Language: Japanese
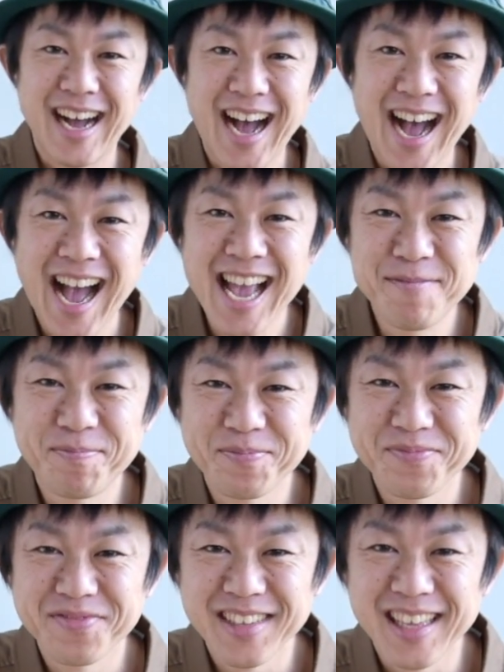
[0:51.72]
はい、
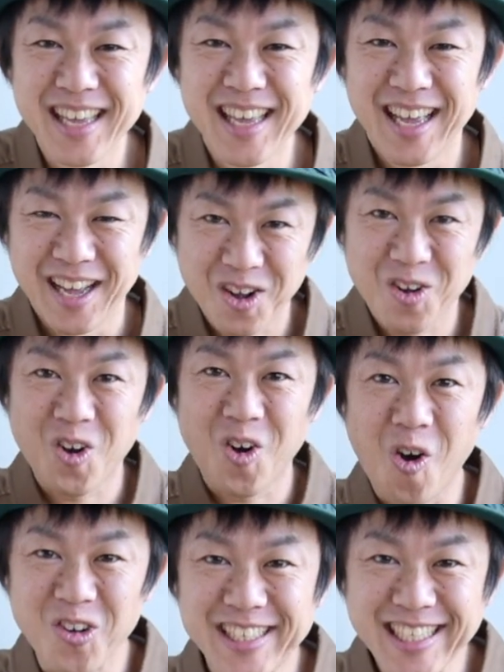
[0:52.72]

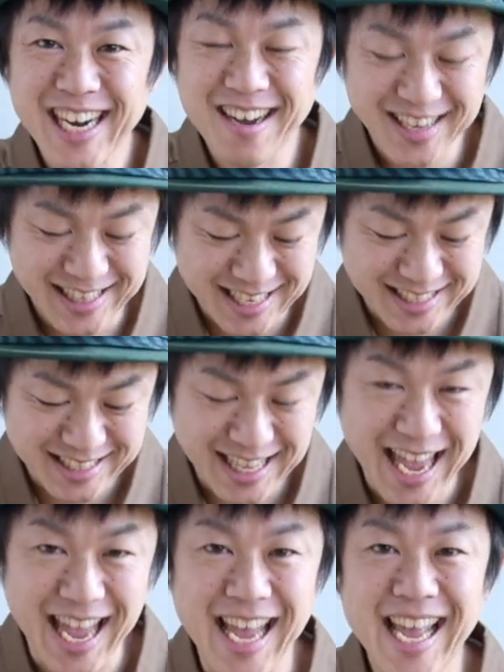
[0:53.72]
こちらはです
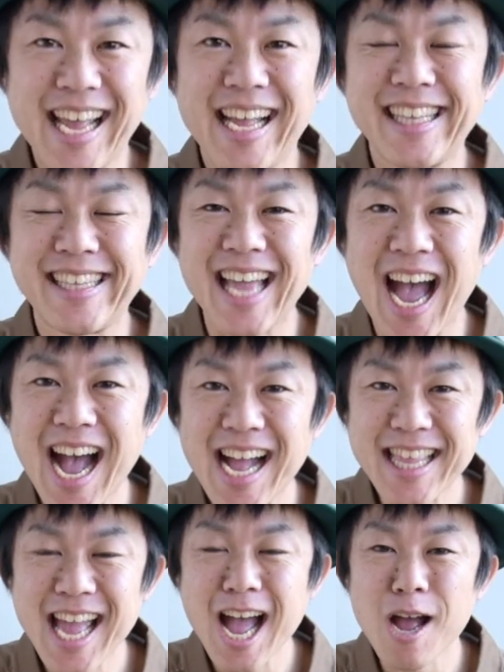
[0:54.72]
ね、
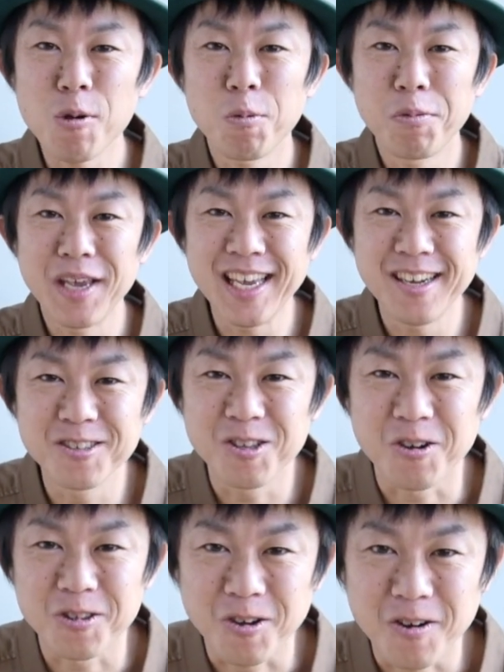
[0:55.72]

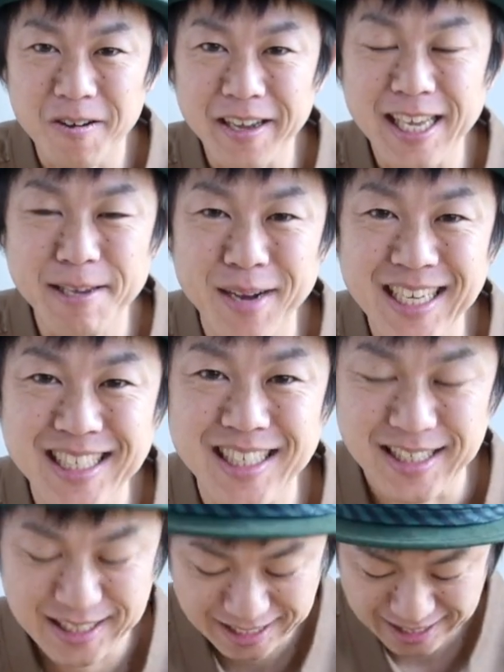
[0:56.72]
ダナフィールドと言いま
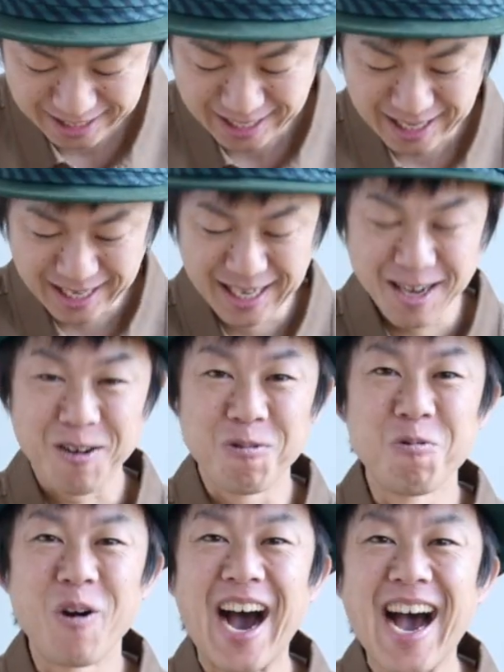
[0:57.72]
す。
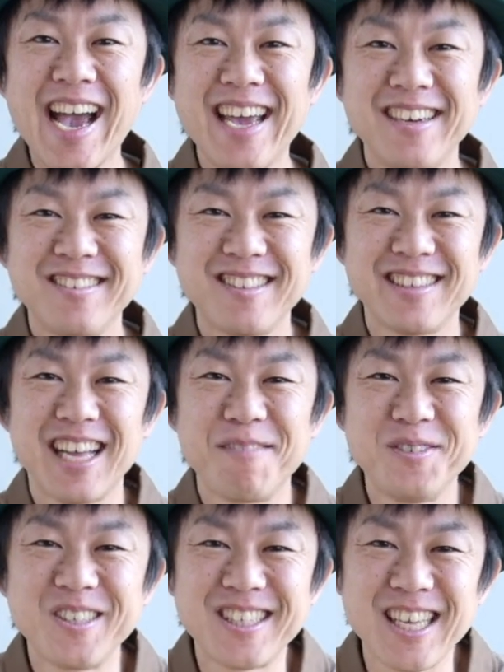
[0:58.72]
ワイルド
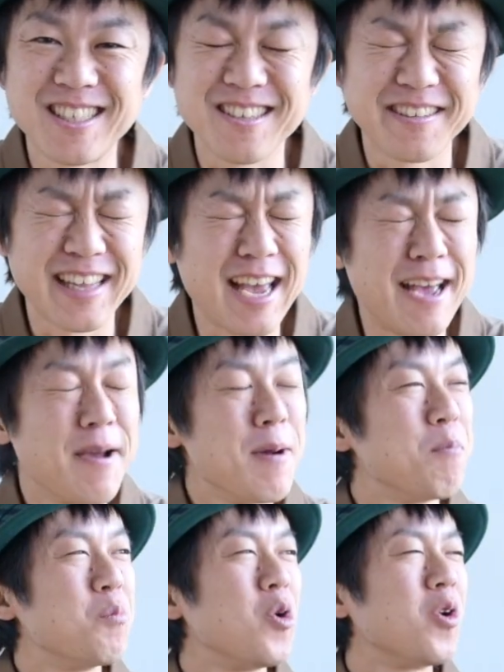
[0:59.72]
なブーツですよね。
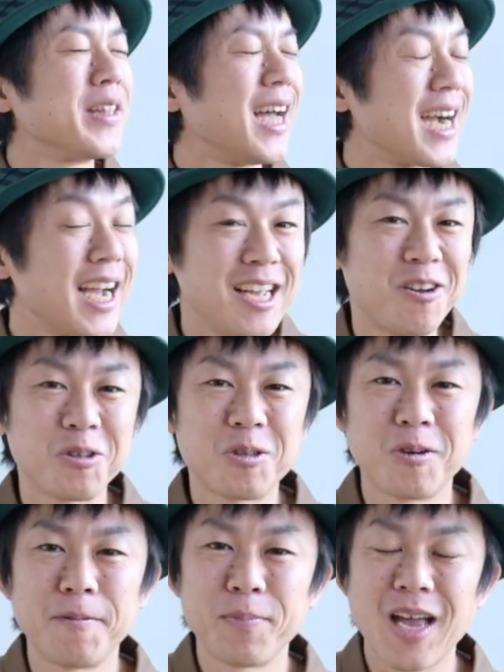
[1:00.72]
もう長いこ
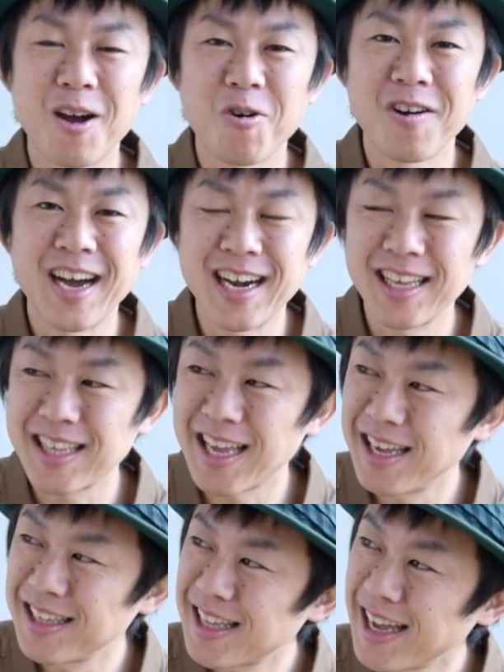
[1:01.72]
と憧れ
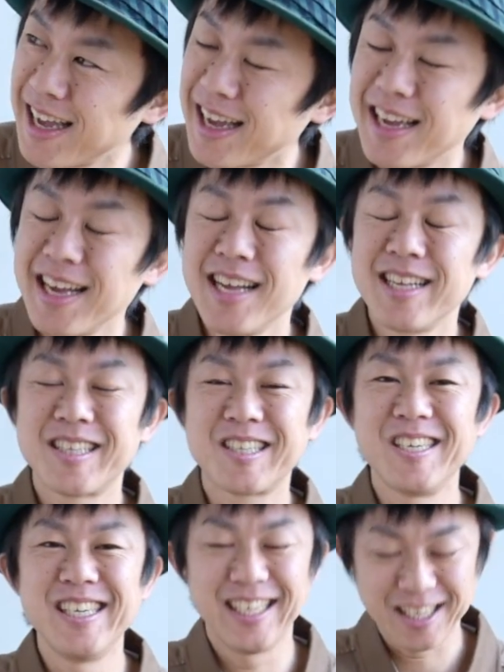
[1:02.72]
ていて、
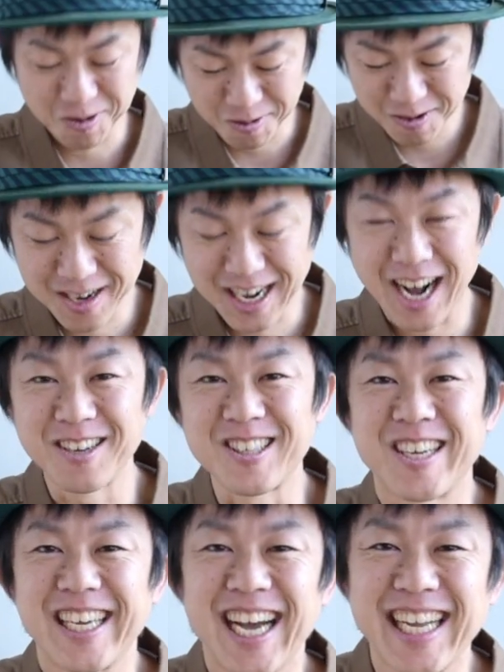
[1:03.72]
ついにこ買う
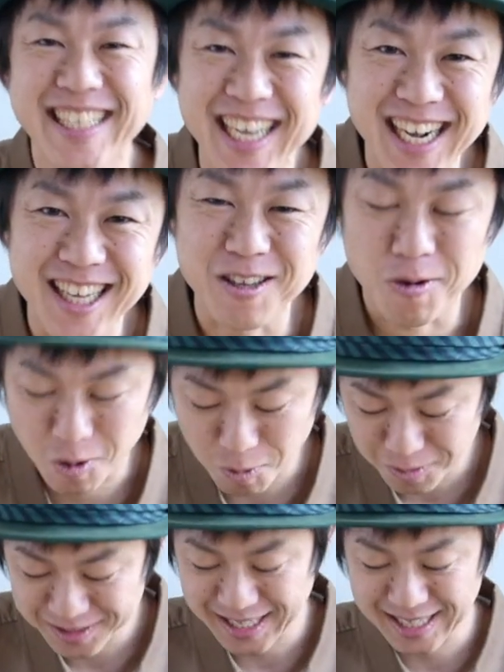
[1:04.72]
時が来たかと
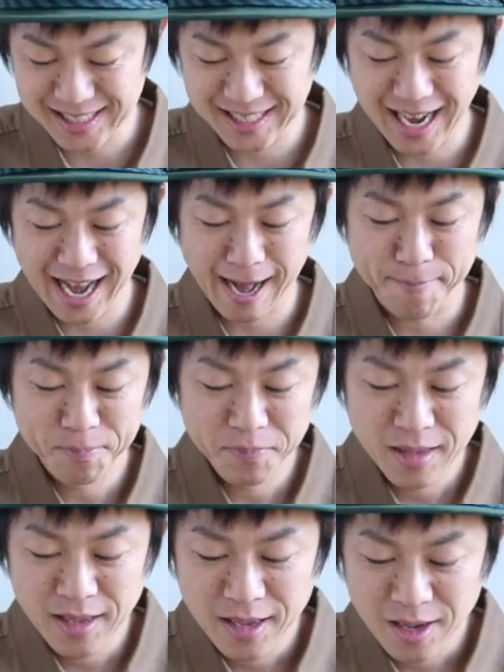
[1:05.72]
思うんですが、
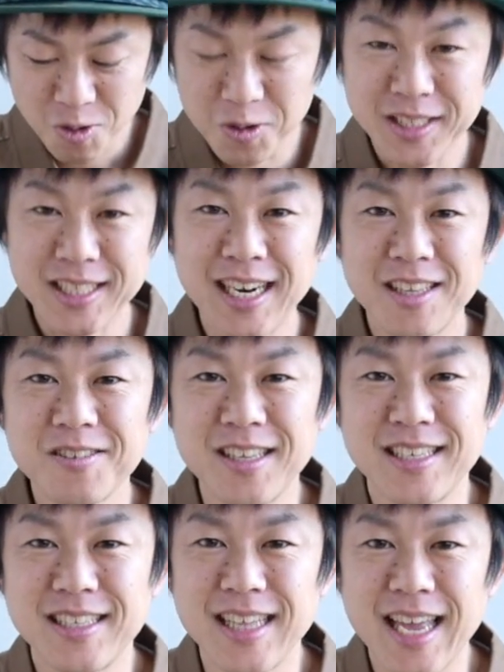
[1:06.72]
こちらの
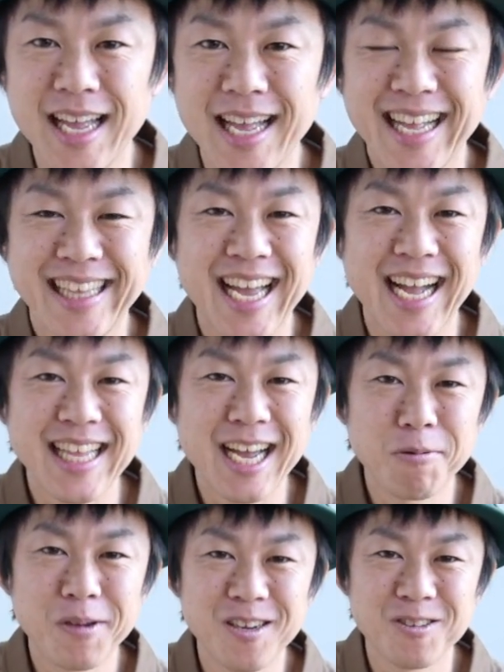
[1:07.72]
ですね、
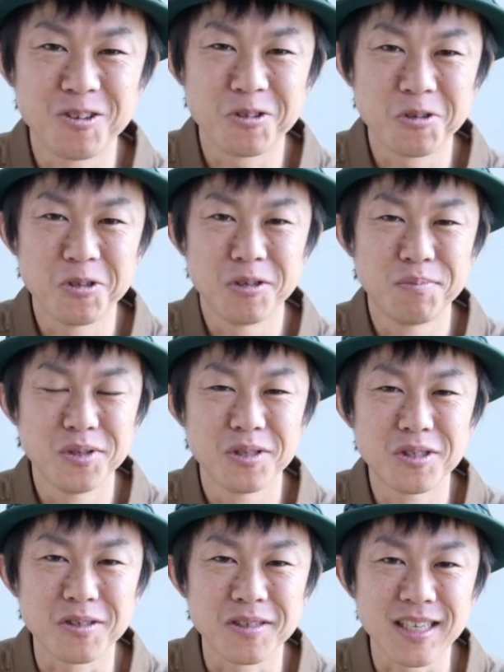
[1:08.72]
ダナフィールドという
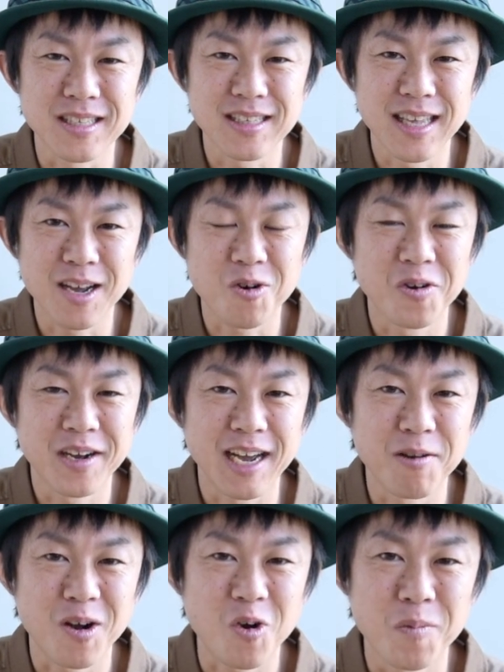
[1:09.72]
ブーツをですね、今
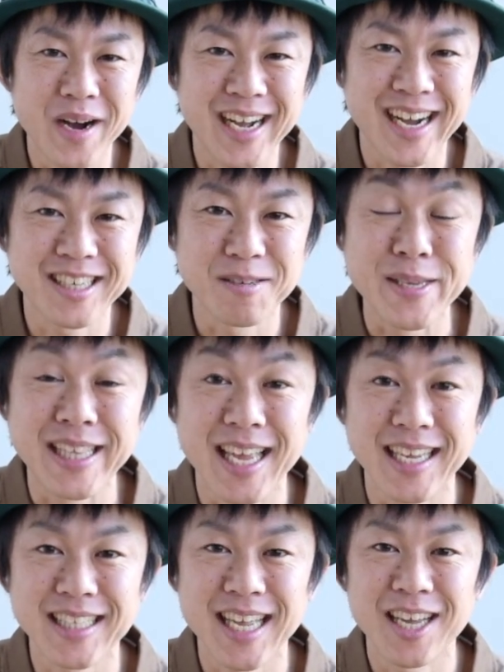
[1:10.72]
回は細かく見て
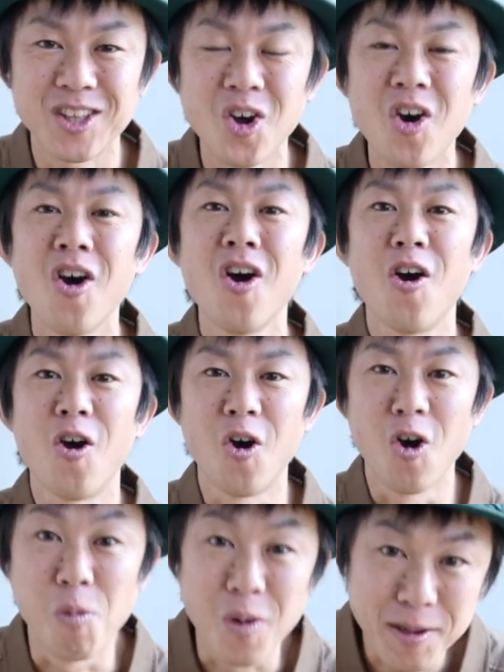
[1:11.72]
いきたいと
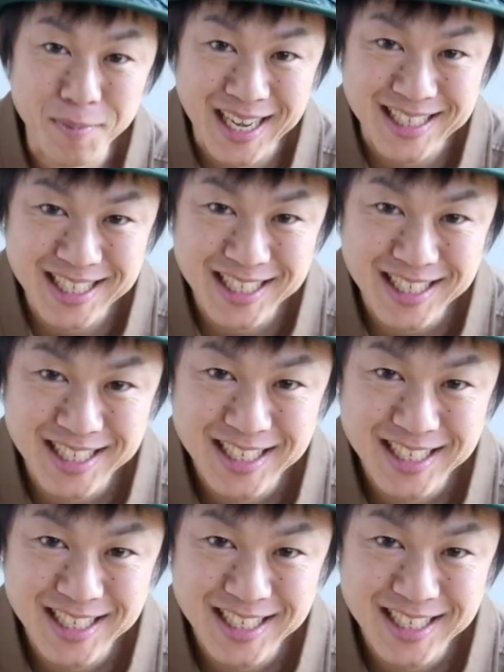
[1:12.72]
思います。